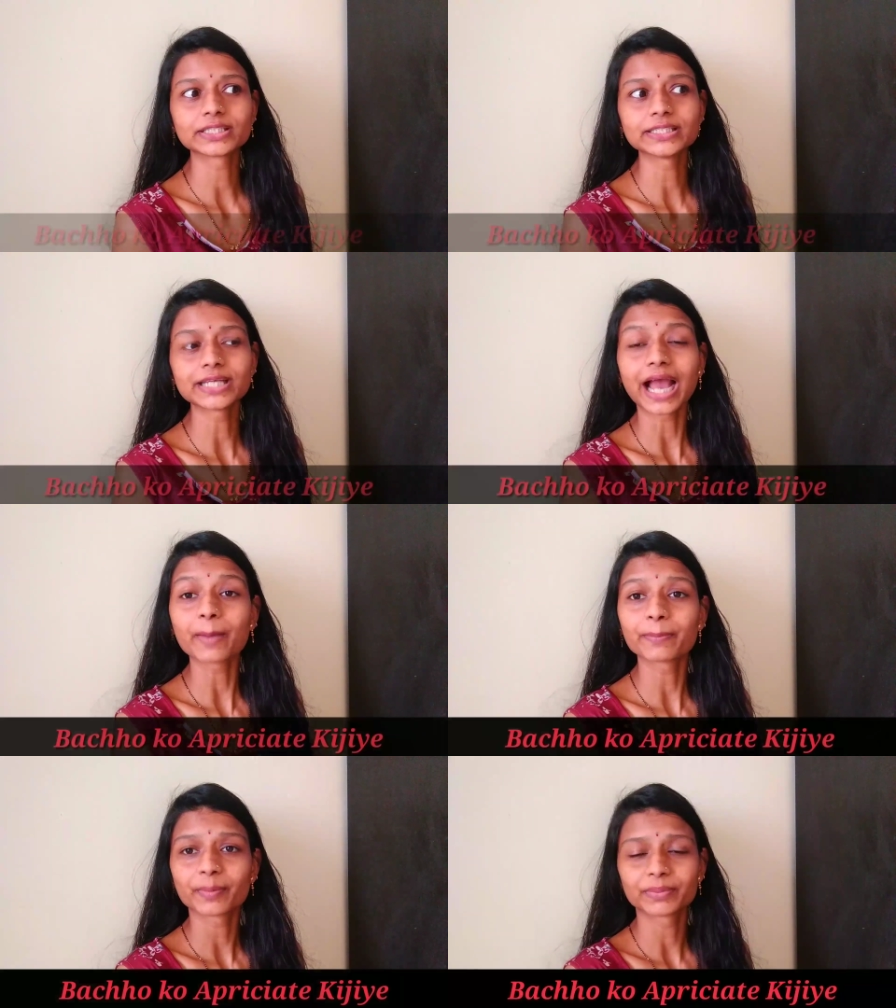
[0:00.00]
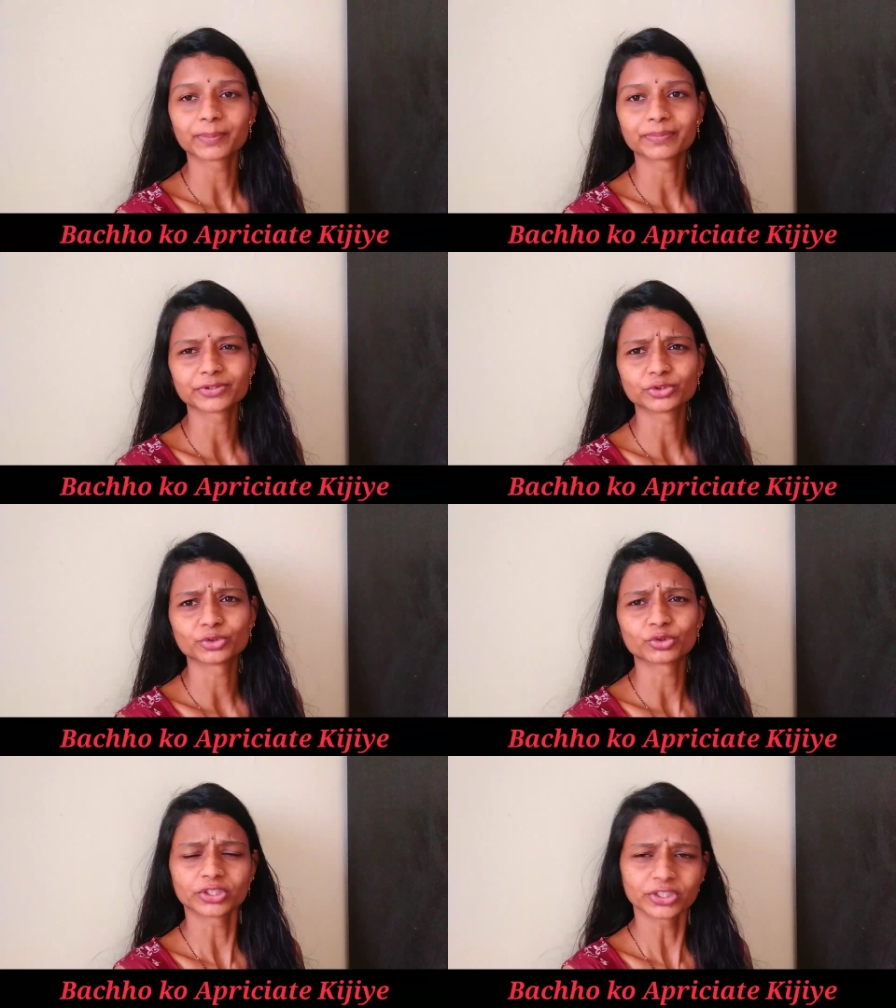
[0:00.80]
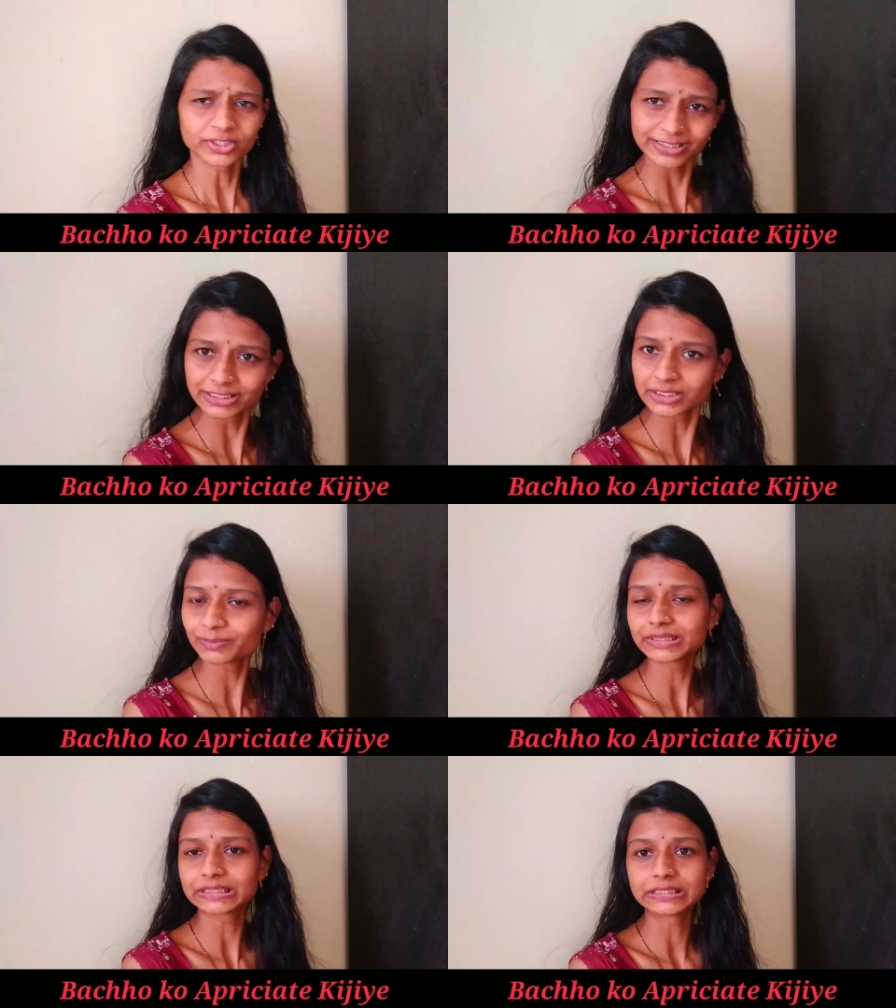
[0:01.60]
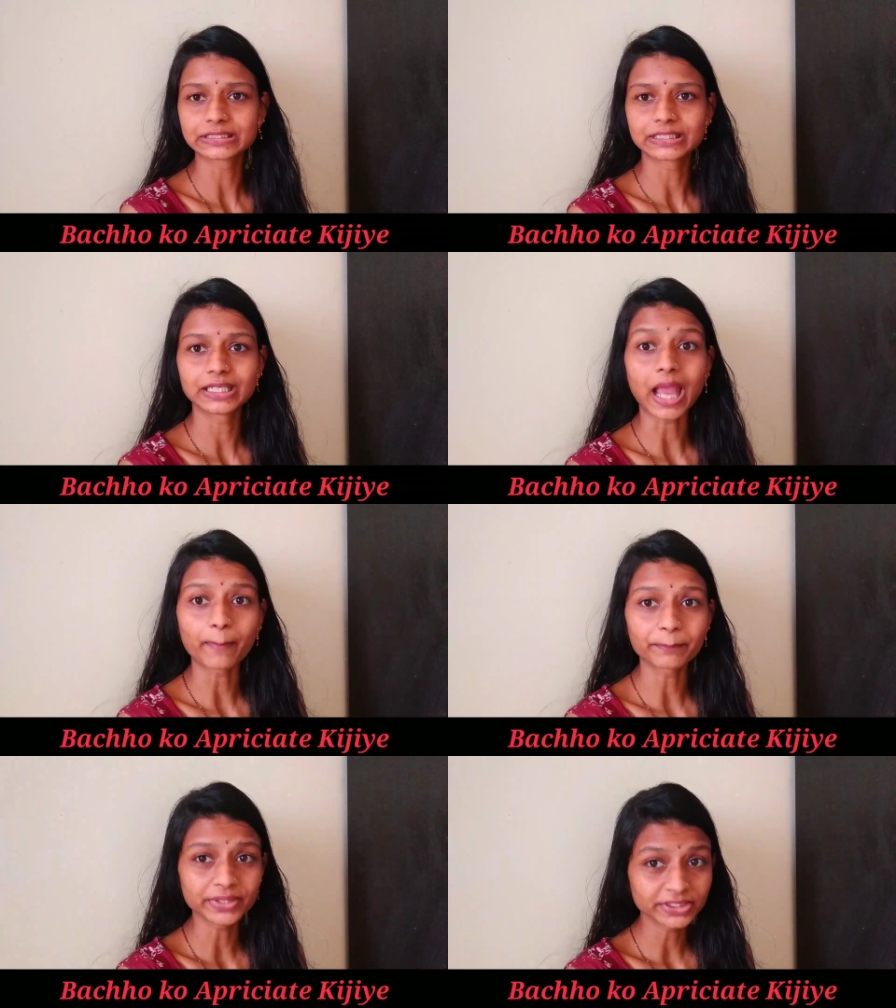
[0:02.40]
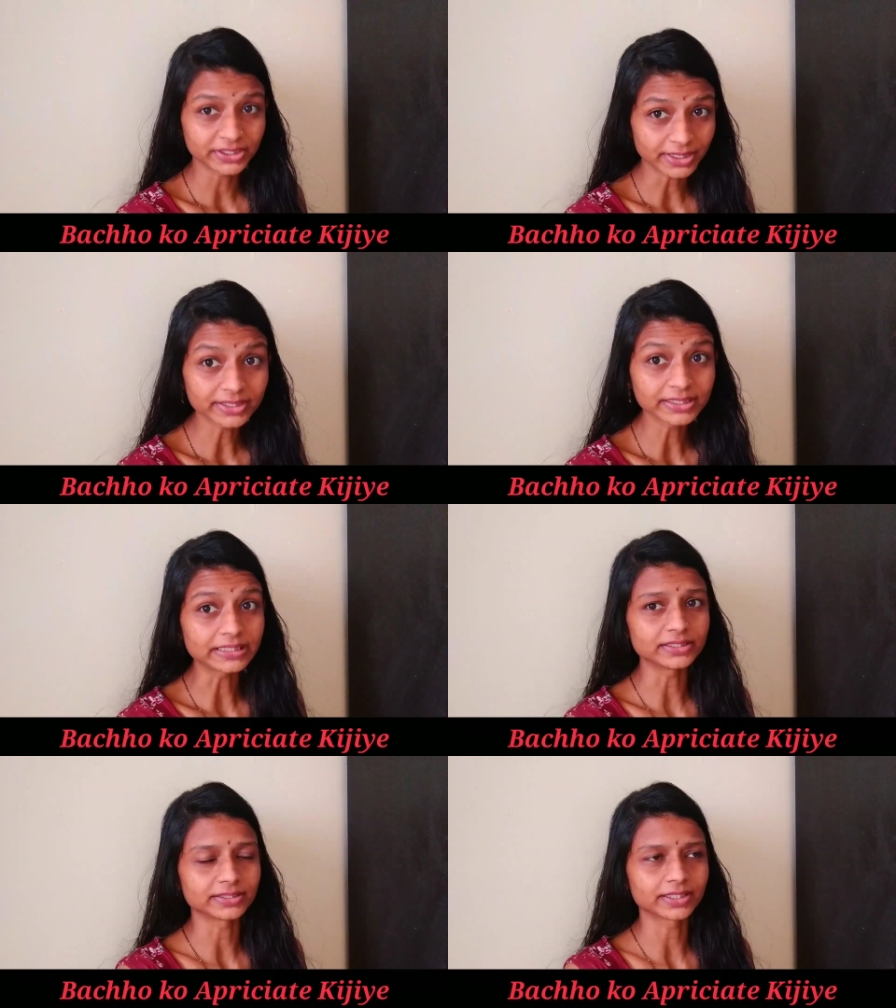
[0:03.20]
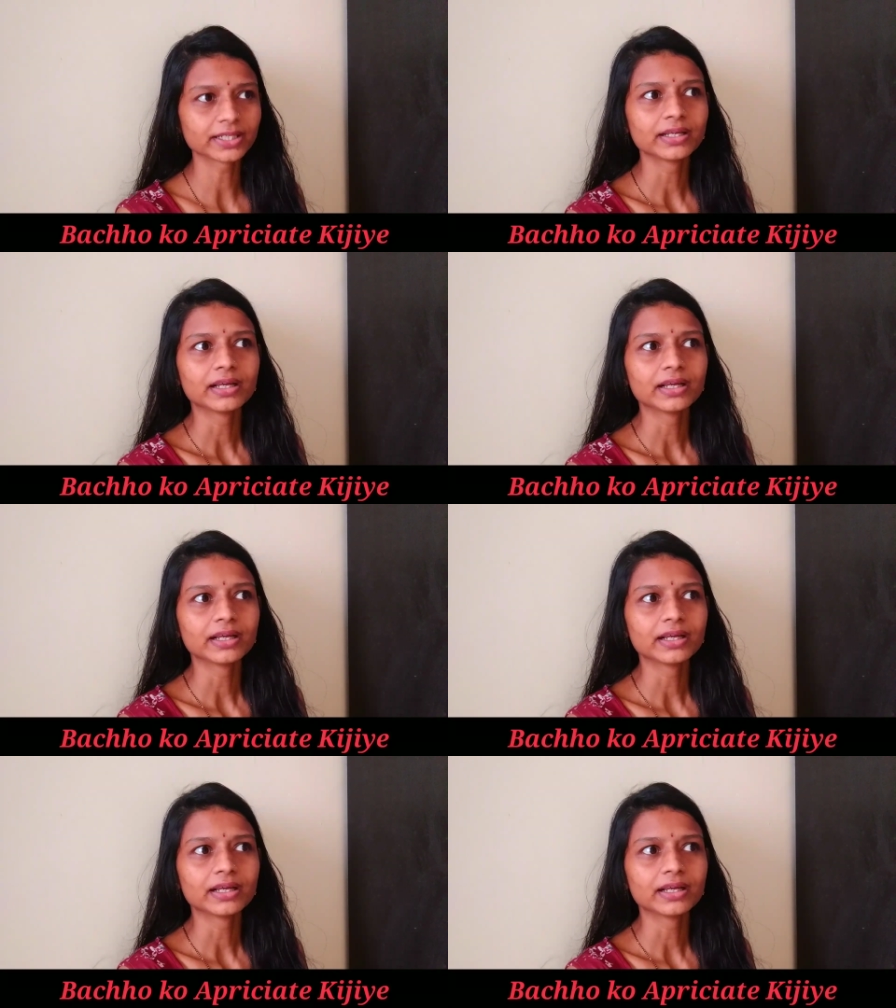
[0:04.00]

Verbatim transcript: कि आप अपने बच्चों की किसी भी चीज़ के लिए अप्रिशिएट कीजिए